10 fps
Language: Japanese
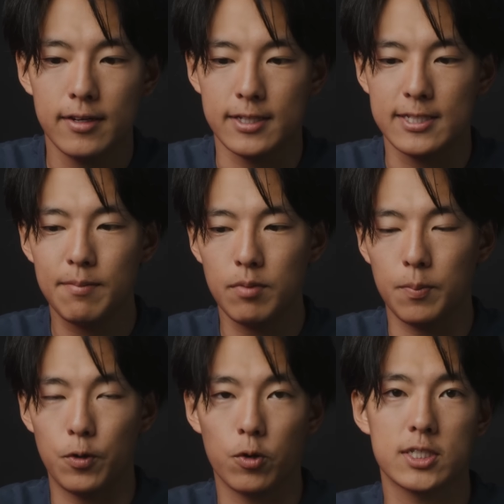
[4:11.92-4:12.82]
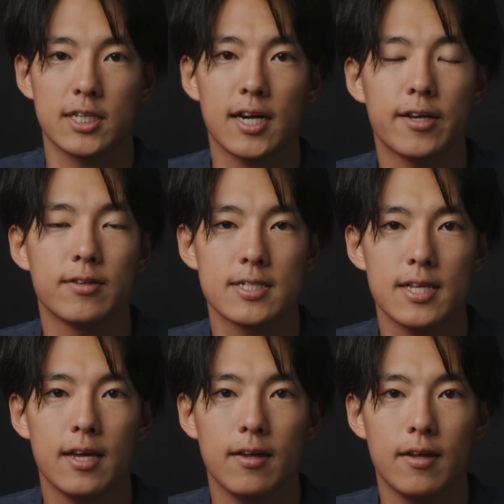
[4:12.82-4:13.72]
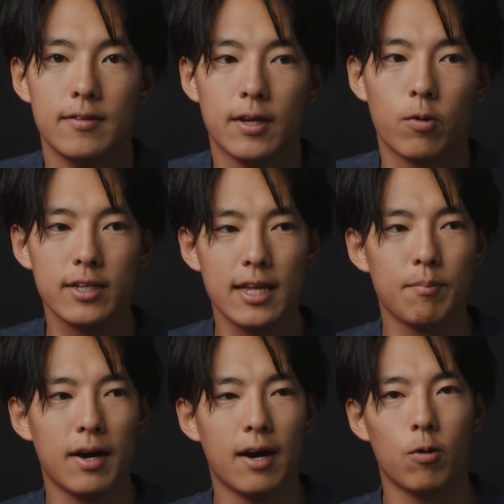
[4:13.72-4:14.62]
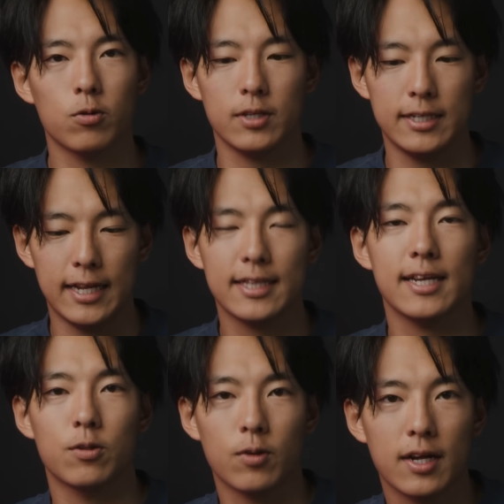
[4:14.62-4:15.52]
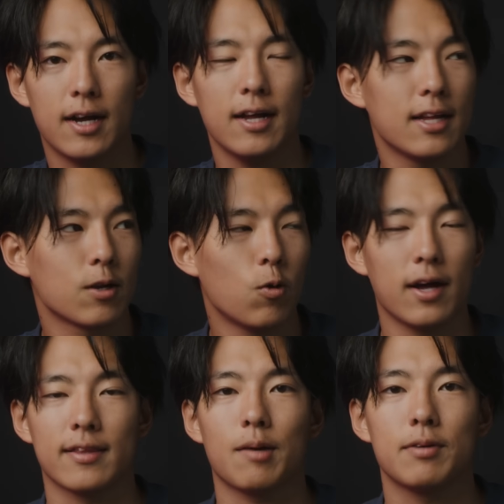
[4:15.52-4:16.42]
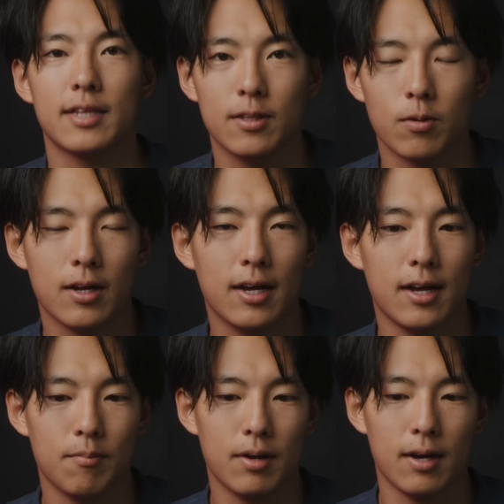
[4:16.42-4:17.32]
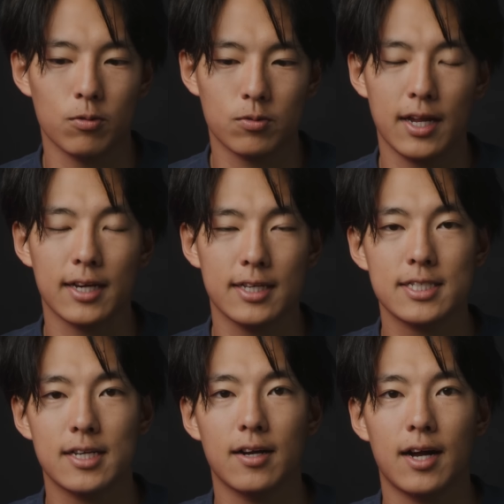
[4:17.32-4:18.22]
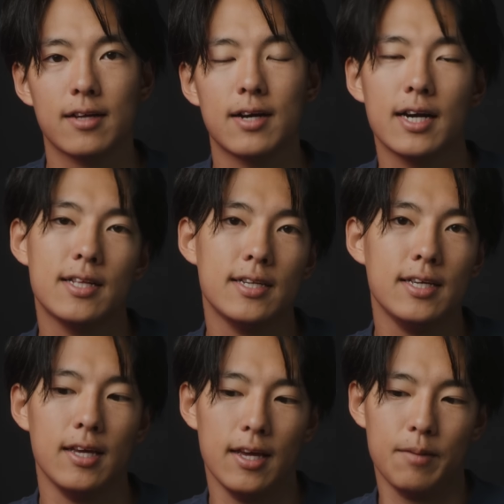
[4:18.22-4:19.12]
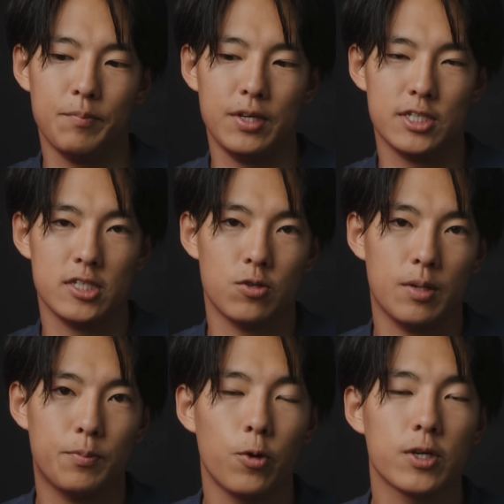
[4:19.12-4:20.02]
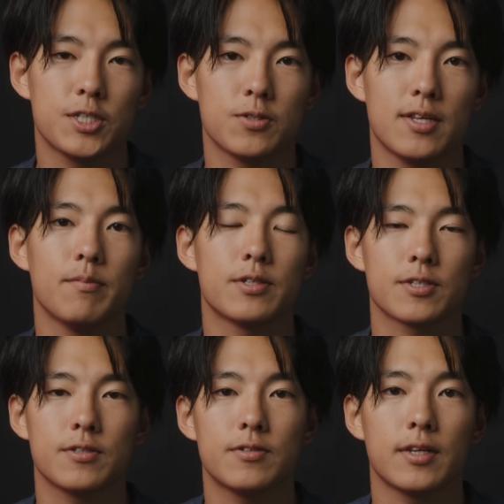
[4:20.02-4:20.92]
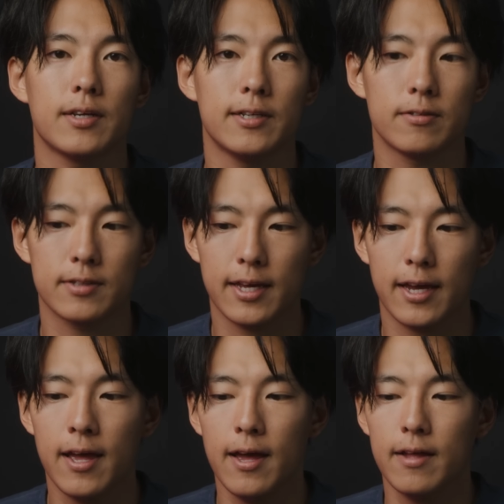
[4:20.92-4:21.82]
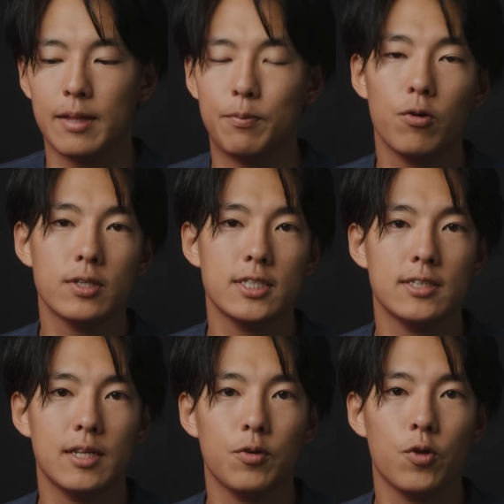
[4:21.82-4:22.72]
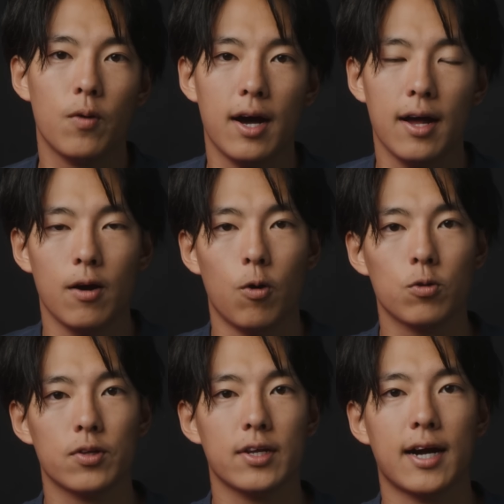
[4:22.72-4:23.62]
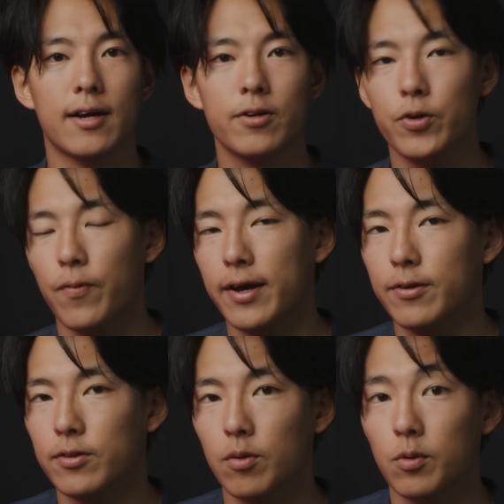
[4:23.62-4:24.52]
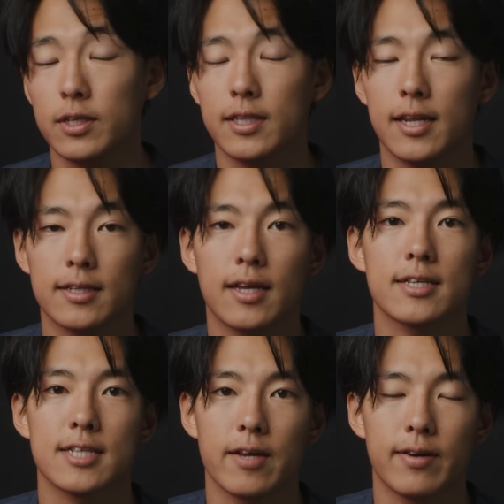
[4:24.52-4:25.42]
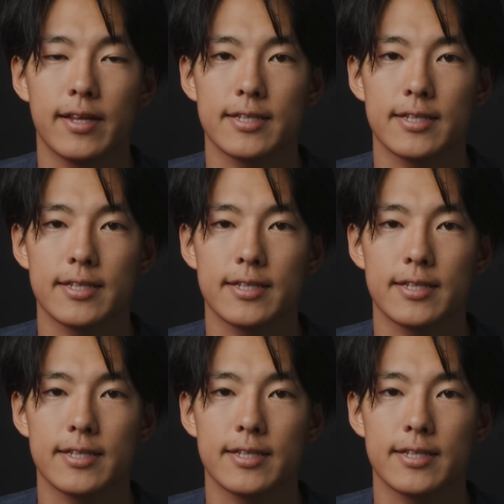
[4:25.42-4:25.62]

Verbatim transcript: 全部プロキシかけるんですね。で、これでまあ本当に寝たりとか、ご飯食べたりとか、まあ本当に空き時間がある間に PC 上でプロキシを全部作ってくれるので、で、プロキシっていうものは本当に軽いファイルって思っていただけたら幸いで